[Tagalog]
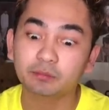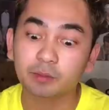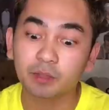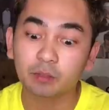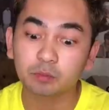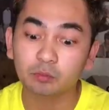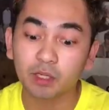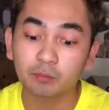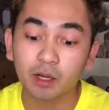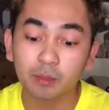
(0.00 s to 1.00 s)
may mga
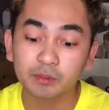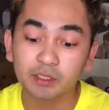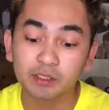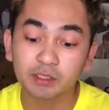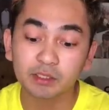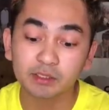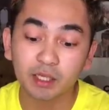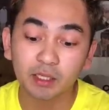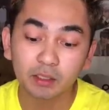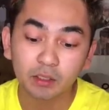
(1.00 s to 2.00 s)
problema kami sa isa't isa.